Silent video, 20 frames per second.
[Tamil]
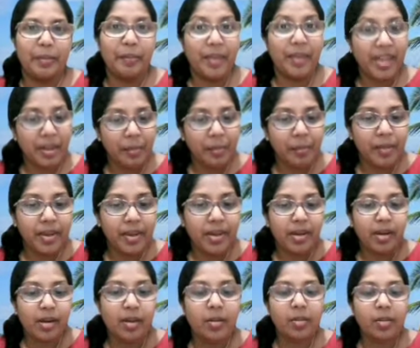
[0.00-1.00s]

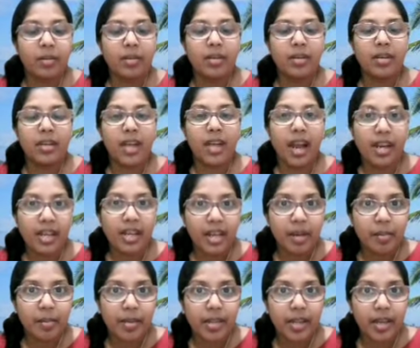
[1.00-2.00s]
பிலிப்பியர்
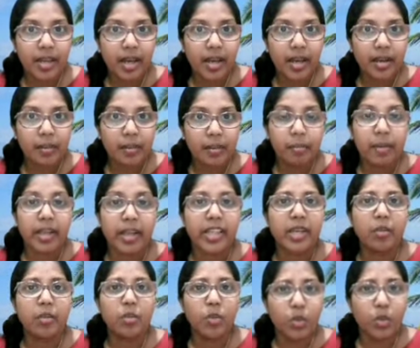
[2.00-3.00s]
நான்காம் அதிகாரம்
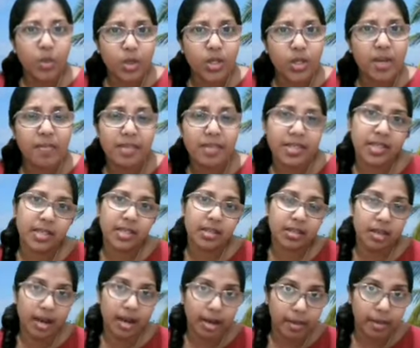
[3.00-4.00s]
பதிமூன்றாம்
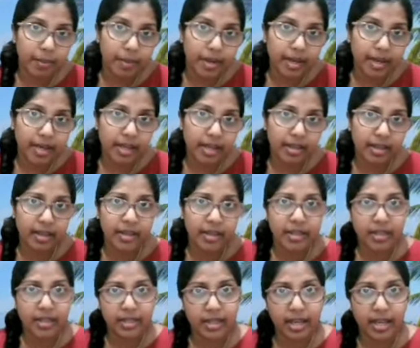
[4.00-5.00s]
வசனத்தின் அடிப்படையில தான்
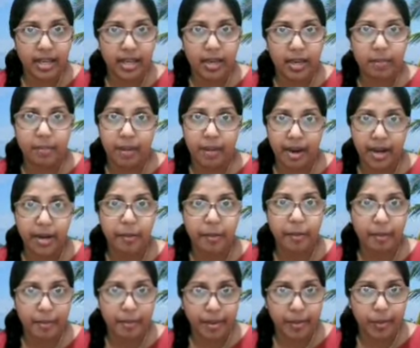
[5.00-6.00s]
இந்த நாள்ல
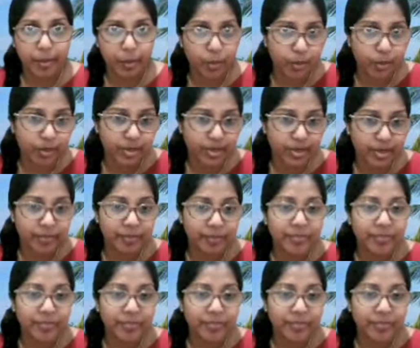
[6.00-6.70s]
பாடம் அமைய போகுது